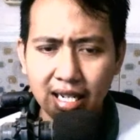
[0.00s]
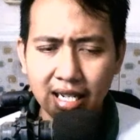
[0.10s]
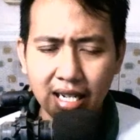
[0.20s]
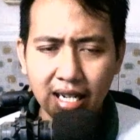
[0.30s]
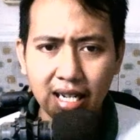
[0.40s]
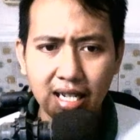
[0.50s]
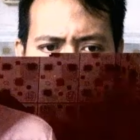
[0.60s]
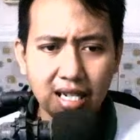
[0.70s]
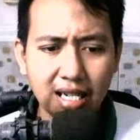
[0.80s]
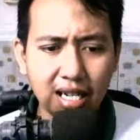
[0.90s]
e,
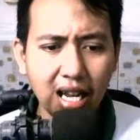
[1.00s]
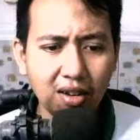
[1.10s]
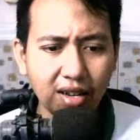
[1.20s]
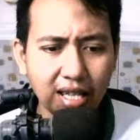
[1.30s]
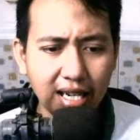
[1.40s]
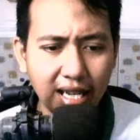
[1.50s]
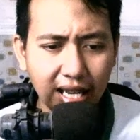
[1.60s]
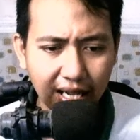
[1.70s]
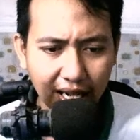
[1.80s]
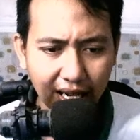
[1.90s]
kalau kita
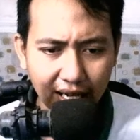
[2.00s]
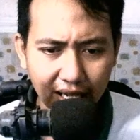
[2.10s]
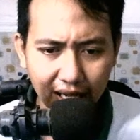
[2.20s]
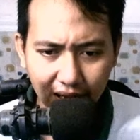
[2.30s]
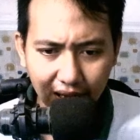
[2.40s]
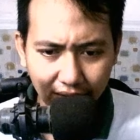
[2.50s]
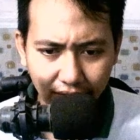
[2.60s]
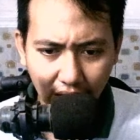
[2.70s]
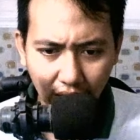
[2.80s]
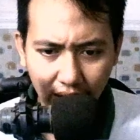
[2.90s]
lihat dari sisi
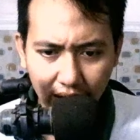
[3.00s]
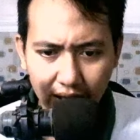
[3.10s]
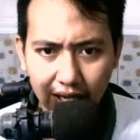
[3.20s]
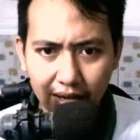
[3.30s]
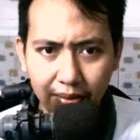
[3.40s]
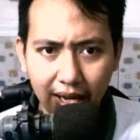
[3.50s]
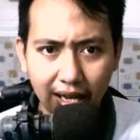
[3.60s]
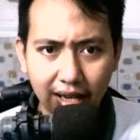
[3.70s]
valuasinya Pak